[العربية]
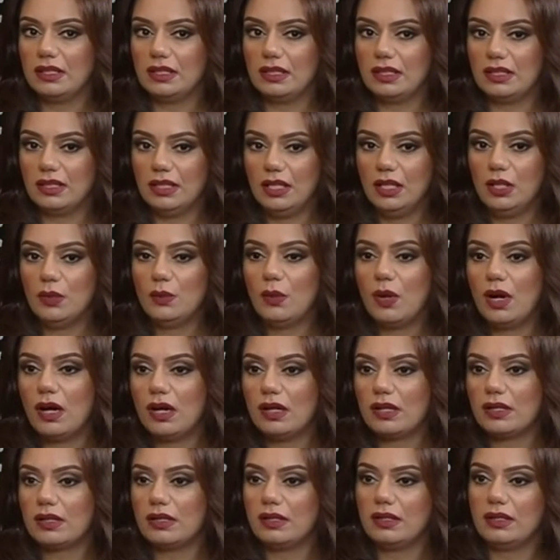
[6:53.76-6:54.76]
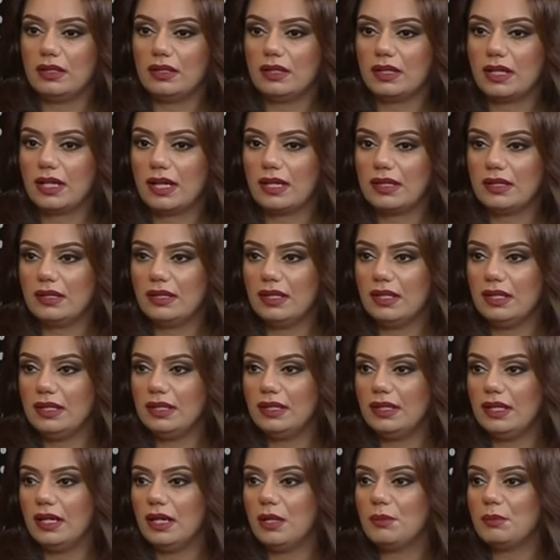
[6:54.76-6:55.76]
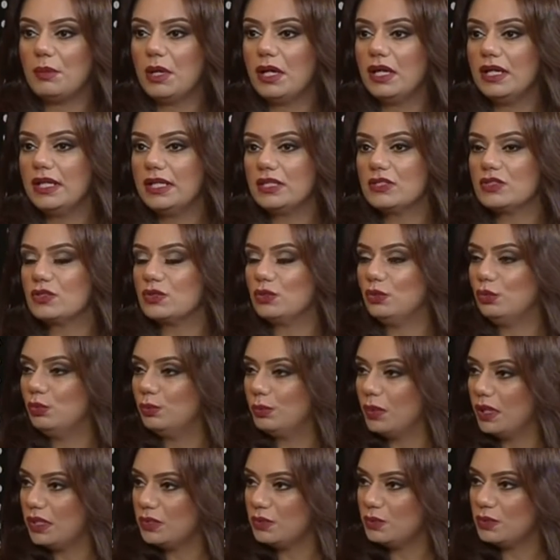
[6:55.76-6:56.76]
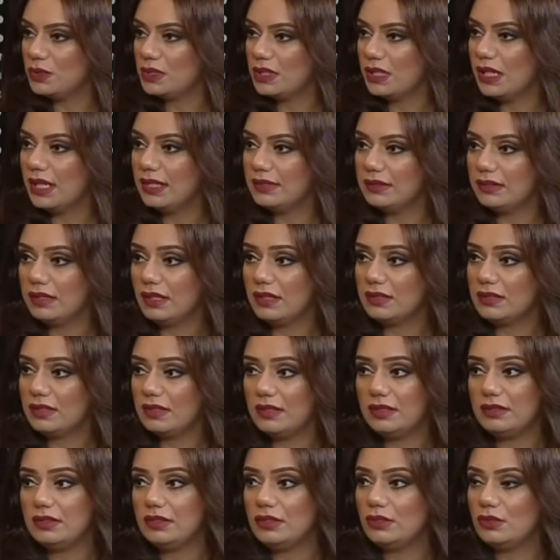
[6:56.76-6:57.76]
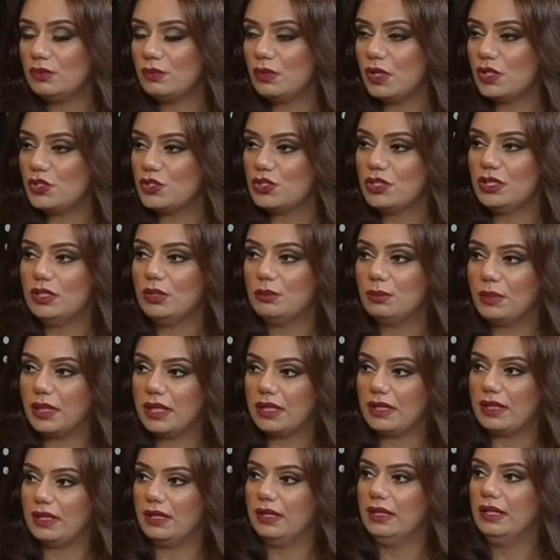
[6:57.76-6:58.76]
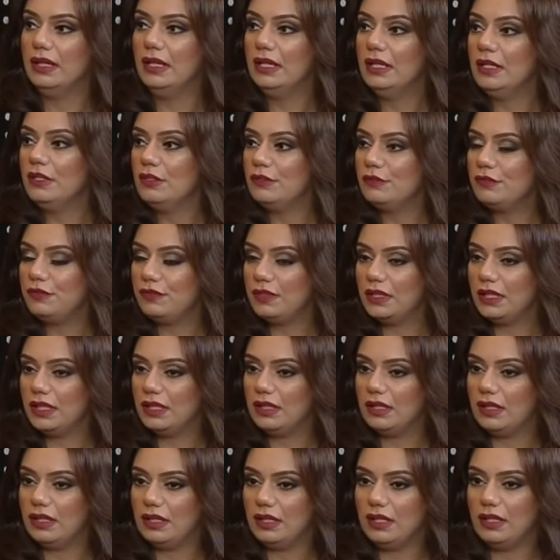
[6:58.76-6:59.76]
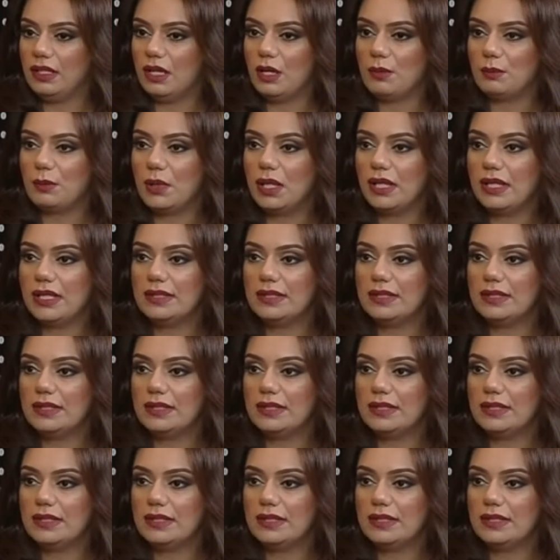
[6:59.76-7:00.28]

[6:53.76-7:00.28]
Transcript: الحوار آه، اخذنا إلى ما هي الصعوبات والتحديات التي تواجه المرأة في الإعلام ما هي